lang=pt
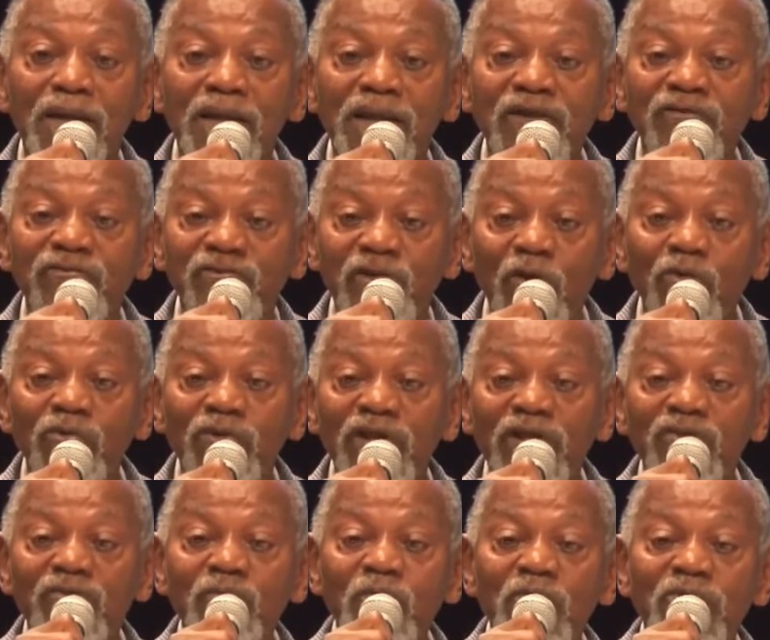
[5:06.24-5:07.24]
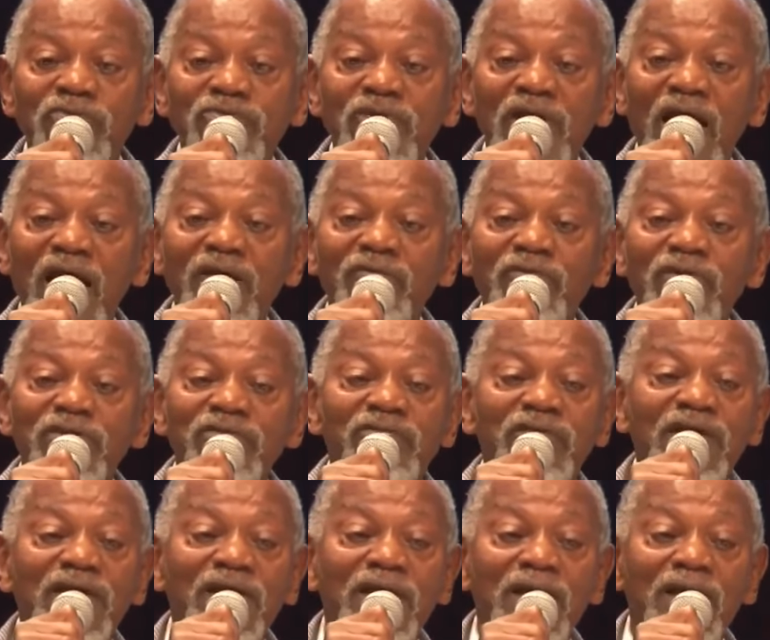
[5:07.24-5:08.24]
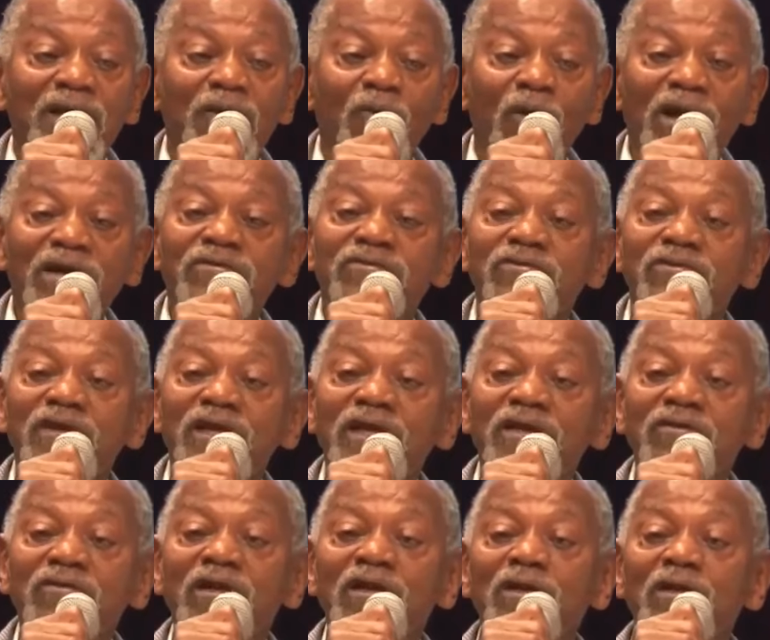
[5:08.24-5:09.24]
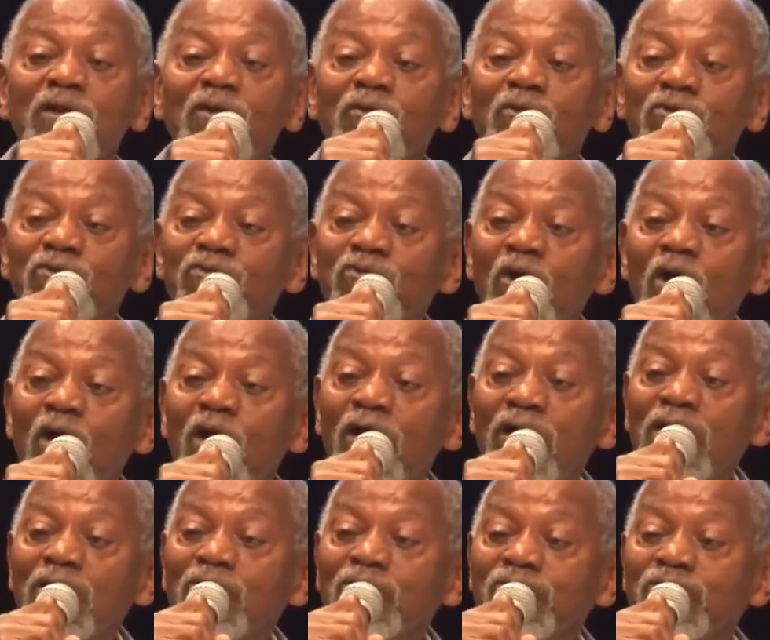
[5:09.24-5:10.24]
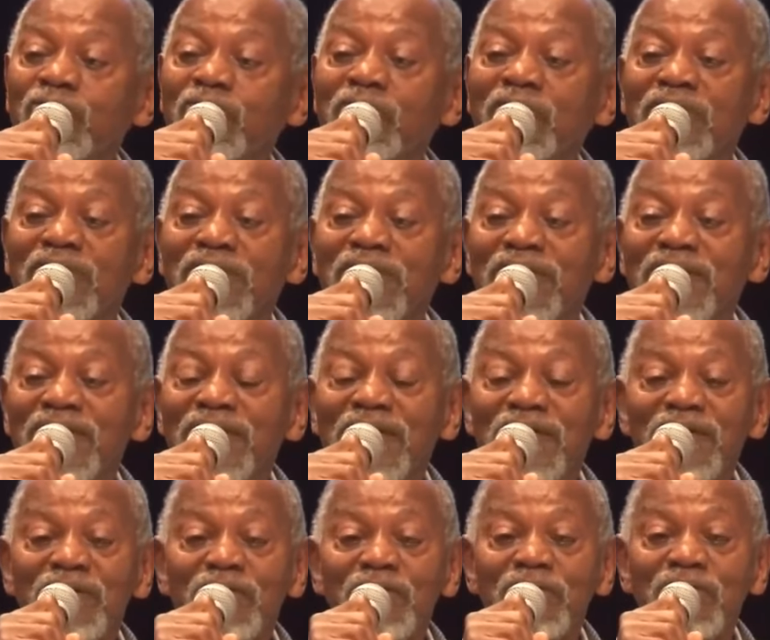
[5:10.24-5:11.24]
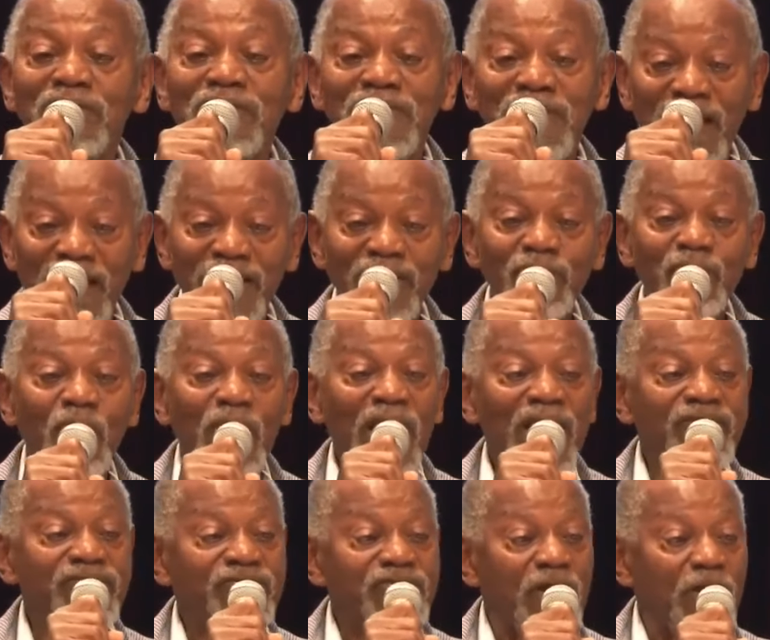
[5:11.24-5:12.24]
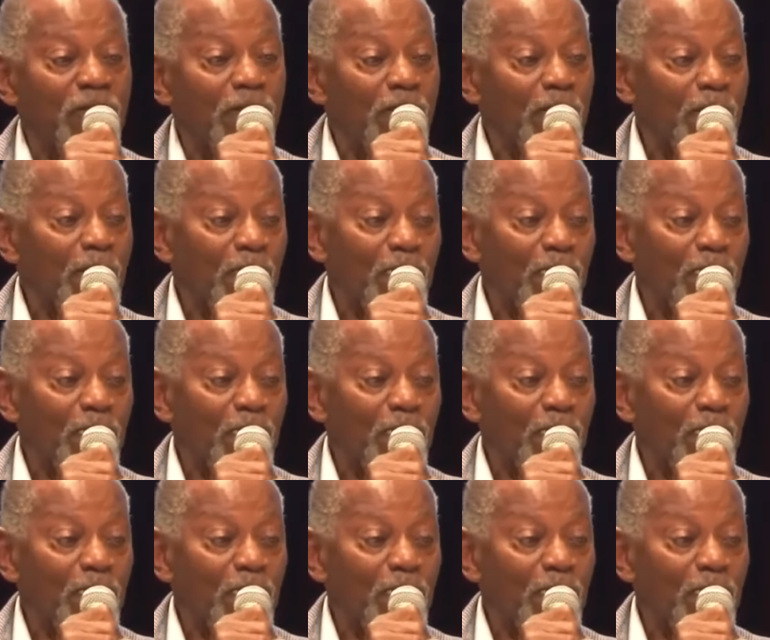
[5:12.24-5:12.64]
que são os responsáveis, quais sejam os órgãos da educação.